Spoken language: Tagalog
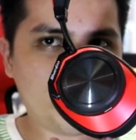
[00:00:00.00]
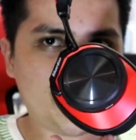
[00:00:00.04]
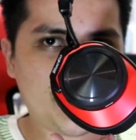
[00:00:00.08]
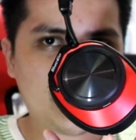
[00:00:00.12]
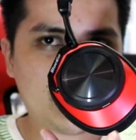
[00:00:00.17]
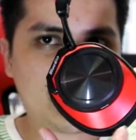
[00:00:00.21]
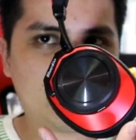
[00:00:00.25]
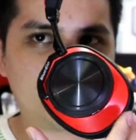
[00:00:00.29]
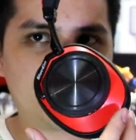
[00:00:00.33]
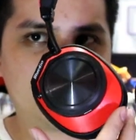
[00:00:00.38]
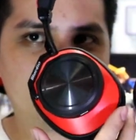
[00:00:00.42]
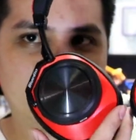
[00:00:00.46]

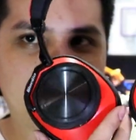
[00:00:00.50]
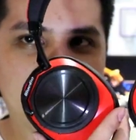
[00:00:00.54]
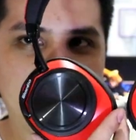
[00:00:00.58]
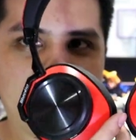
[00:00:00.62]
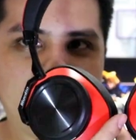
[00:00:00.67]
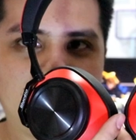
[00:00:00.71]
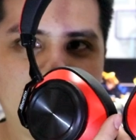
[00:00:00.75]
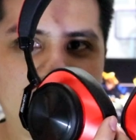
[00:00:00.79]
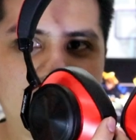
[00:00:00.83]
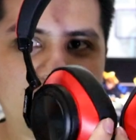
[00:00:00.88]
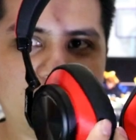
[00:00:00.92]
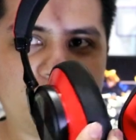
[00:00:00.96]
napakaganda,
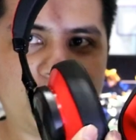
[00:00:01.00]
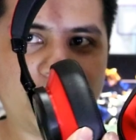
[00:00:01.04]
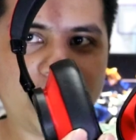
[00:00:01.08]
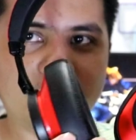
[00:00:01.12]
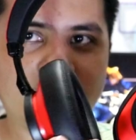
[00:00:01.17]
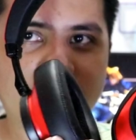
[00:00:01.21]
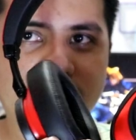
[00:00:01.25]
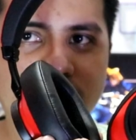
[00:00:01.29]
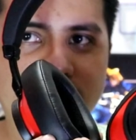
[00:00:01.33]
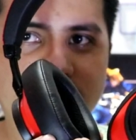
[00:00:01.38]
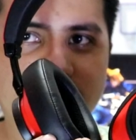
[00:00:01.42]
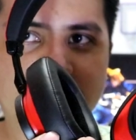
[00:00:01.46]

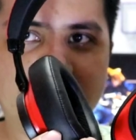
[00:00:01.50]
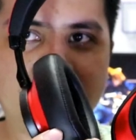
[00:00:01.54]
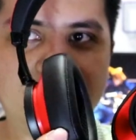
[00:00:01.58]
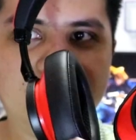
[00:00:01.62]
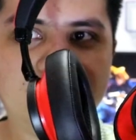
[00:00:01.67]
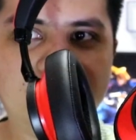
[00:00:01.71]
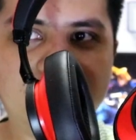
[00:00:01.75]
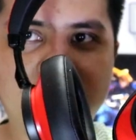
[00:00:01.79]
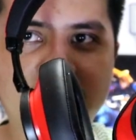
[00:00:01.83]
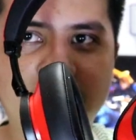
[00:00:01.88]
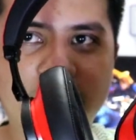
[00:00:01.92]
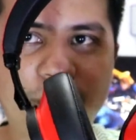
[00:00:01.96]
napakaganda,
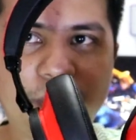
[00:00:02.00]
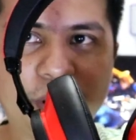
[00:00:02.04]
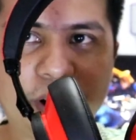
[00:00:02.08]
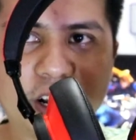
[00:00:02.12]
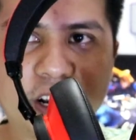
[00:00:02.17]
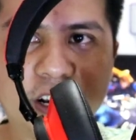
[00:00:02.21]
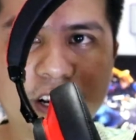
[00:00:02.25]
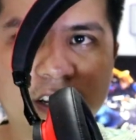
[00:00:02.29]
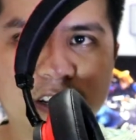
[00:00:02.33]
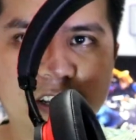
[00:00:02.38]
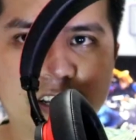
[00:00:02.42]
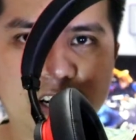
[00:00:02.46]

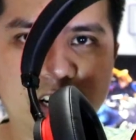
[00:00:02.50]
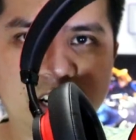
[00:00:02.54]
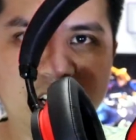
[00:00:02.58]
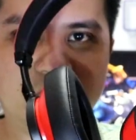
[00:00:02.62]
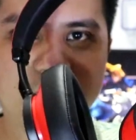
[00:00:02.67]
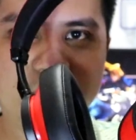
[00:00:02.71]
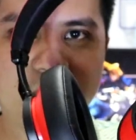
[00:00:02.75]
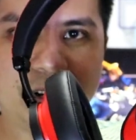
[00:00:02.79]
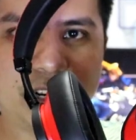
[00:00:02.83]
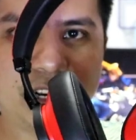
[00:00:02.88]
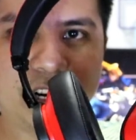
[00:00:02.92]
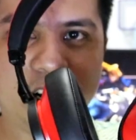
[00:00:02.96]
napakaganda,
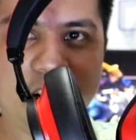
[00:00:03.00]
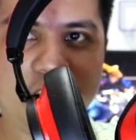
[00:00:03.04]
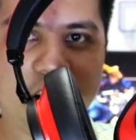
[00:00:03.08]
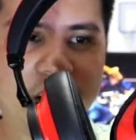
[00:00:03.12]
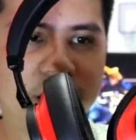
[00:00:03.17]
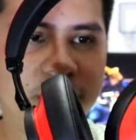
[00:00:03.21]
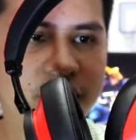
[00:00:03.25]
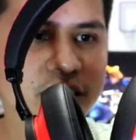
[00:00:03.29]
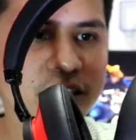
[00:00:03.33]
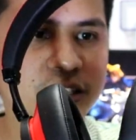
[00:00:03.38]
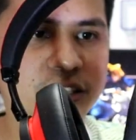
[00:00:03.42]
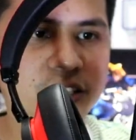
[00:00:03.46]
di ba
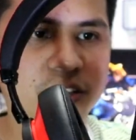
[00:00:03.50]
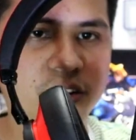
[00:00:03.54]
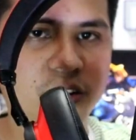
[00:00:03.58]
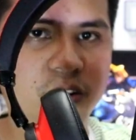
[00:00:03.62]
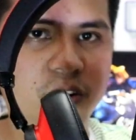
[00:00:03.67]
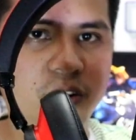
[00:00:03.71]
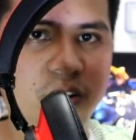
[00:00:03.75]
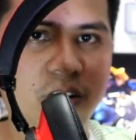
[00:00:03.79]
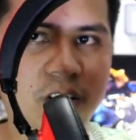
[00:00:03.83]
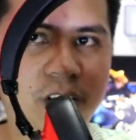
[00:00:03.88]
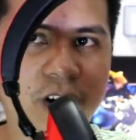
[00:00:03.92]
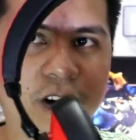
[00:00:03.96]
guys?
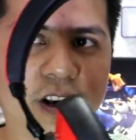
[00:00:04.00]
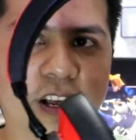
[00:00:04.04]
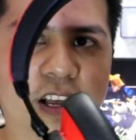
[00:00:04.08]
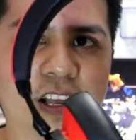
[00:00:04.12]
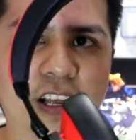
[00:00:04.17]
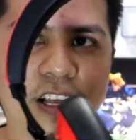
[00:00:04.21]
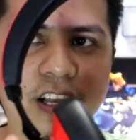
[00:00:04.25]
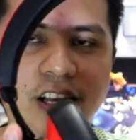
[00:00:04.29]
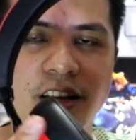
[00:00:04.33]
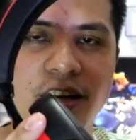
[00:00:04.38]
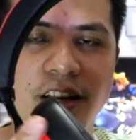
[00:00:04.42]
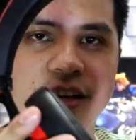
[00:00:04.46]
Oh,
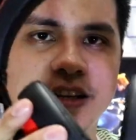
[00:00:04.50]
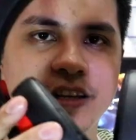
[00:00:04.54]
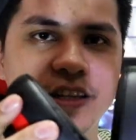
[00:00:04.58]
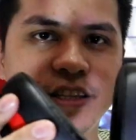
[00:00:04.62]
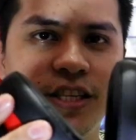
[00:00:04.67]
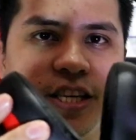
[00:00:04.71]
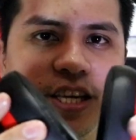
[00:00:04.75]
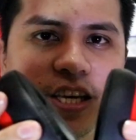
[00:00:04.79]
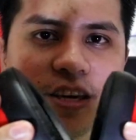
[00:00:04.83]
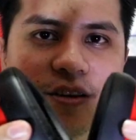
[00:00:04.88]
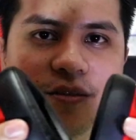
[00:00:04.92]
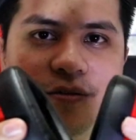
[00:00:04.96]

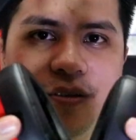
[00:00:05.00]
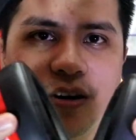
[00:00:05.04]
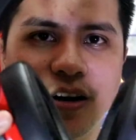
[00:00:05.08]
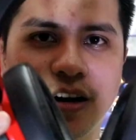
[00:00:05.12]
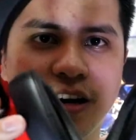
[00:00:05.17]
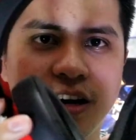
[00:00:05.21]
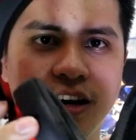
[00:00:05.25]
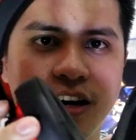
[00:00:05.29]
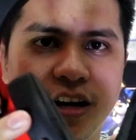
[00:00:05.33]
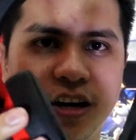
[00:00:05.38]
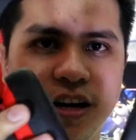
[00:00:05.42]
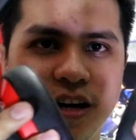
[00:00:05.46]

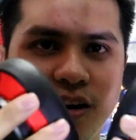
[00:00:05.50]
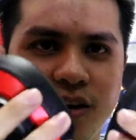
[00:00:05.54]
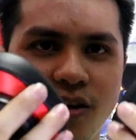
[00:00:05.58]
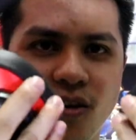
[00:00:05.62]
diva,